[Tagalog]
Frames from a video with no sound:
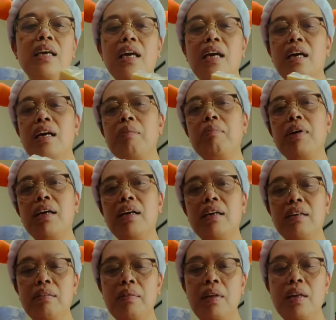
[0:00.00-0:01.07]
um, uh, ah,
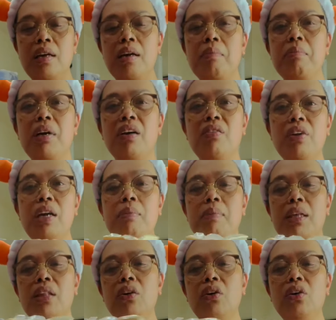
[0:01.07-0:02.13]
mag-cream
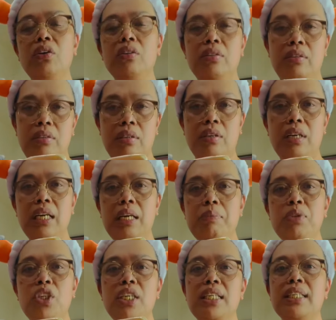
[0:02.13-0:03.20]
itong cream
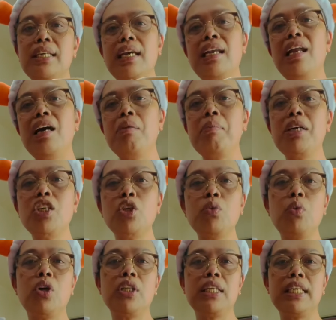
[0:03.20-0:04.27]
cheese, kailangan medyo
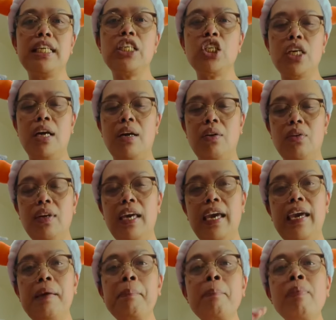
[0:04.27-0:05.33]
watery siya,
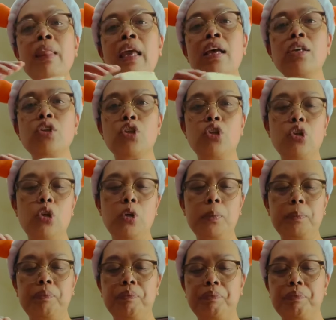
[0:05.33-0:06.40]
okay? So,
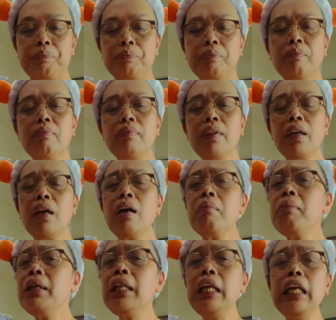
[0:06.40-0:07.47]

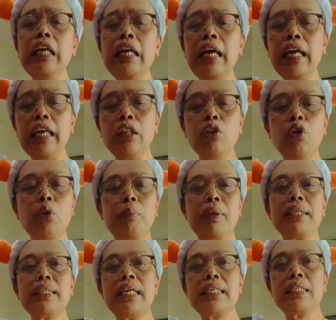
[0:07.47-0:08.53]
padali lang ito
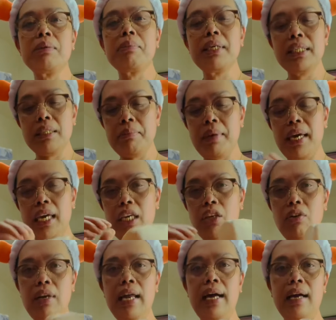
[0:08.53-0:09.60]
pag samahin
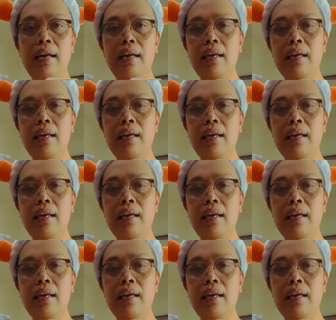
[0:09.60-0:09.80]
nyo lang